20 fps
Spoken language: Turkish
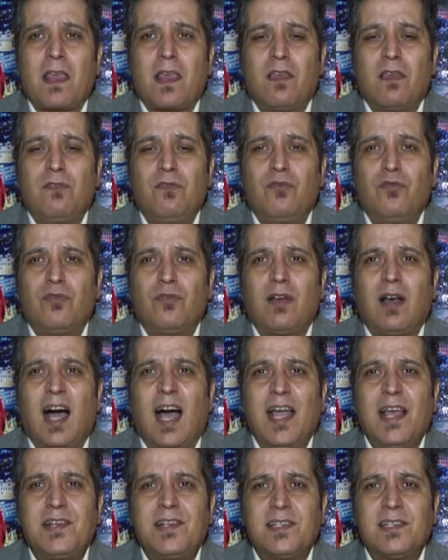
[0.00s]
e,
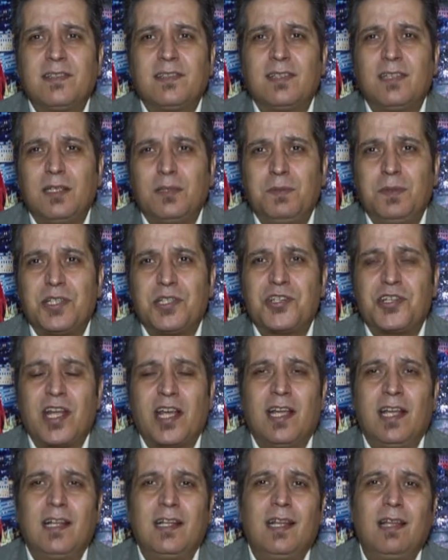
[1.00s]
ayrıntılı bir
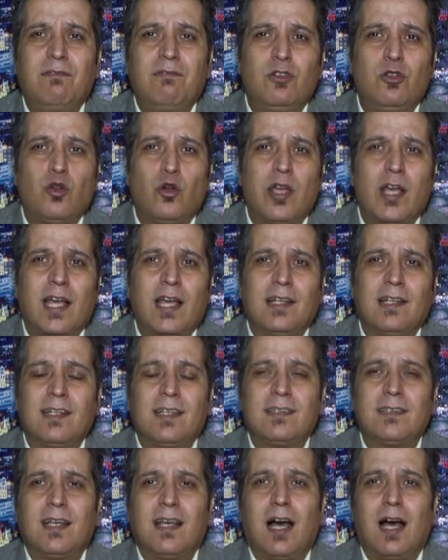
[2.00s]
şekilde video yayınladık.